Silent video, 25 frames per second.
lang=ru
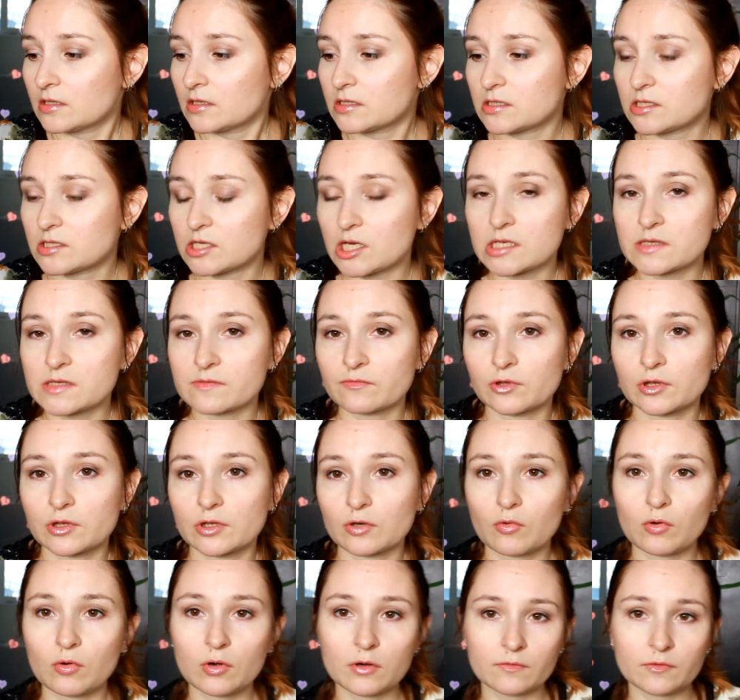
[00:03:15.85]
Сейчас вот
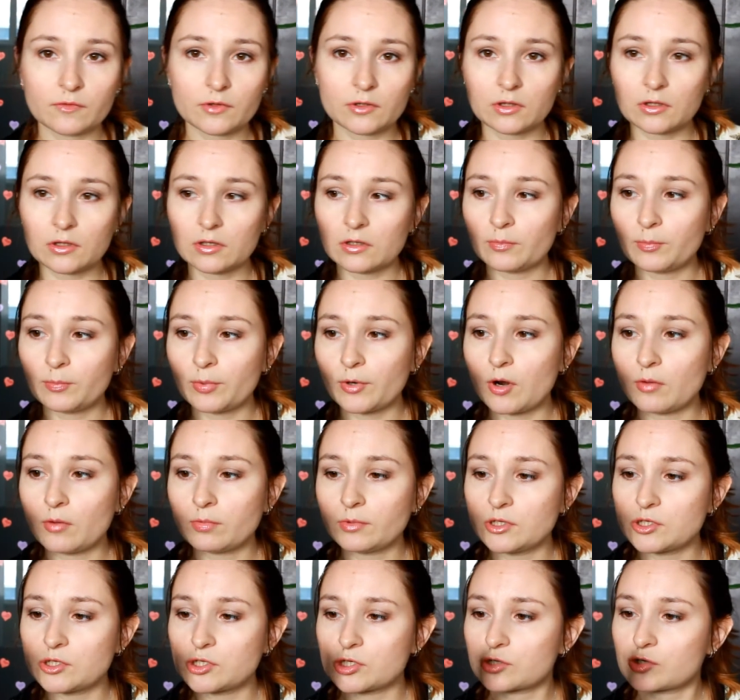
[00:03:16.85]
такой вот
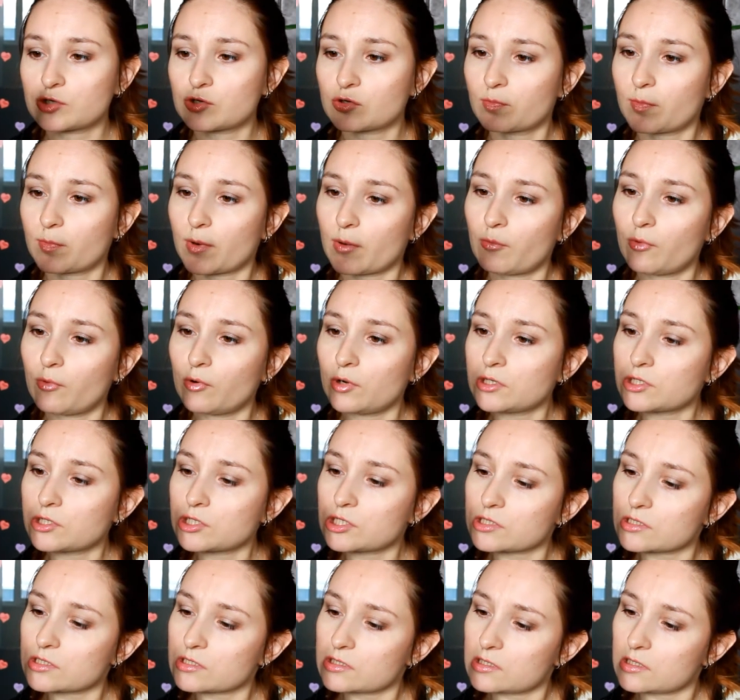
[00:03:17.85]
пробничек, чуть
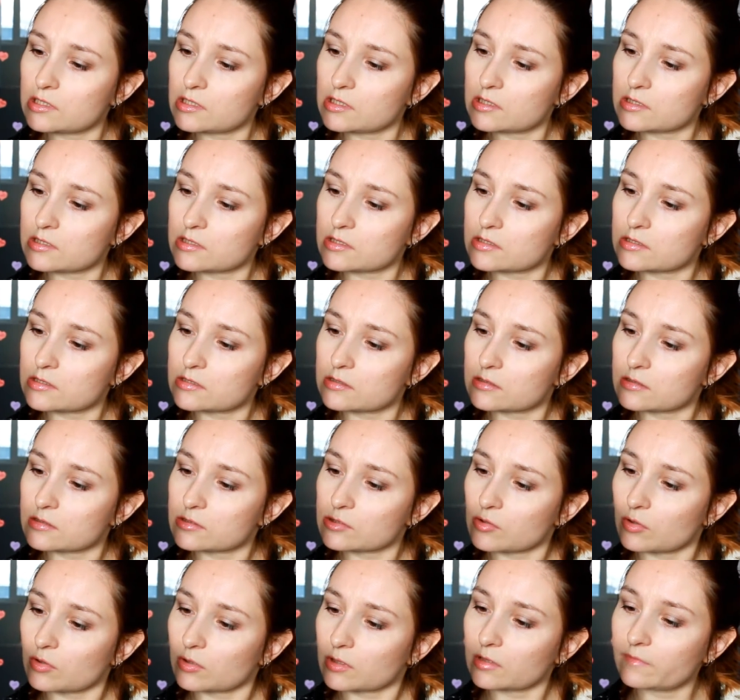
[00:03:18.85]
побольше здесь, э,
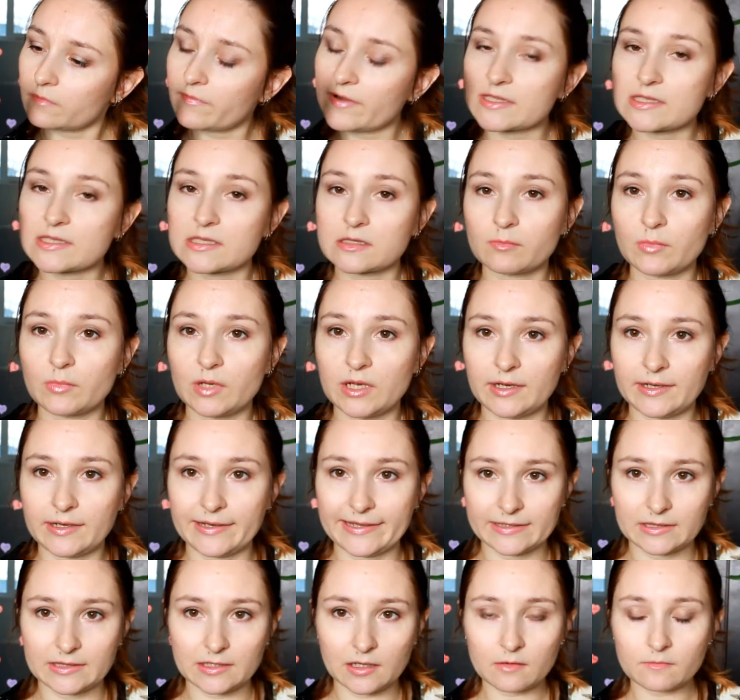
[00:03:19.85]
сколько, 20
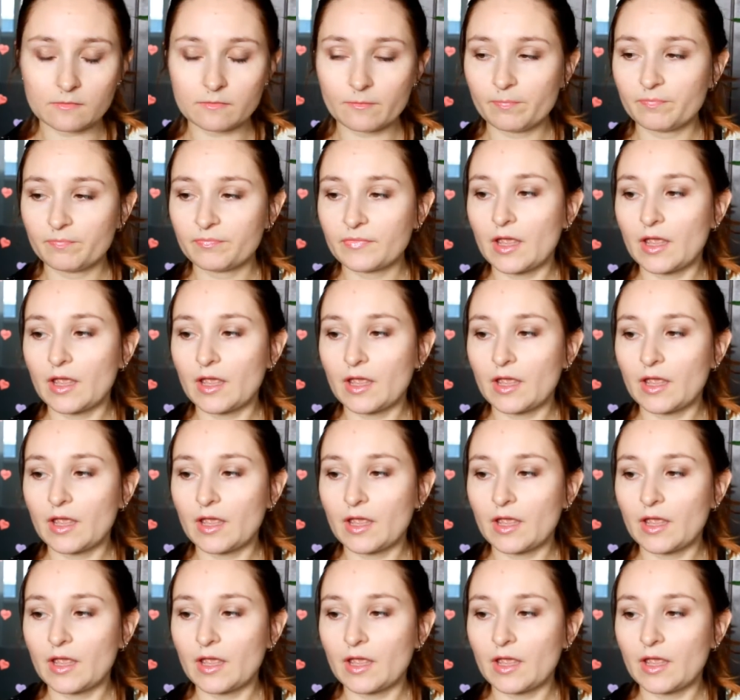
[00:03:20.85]
миллилитров.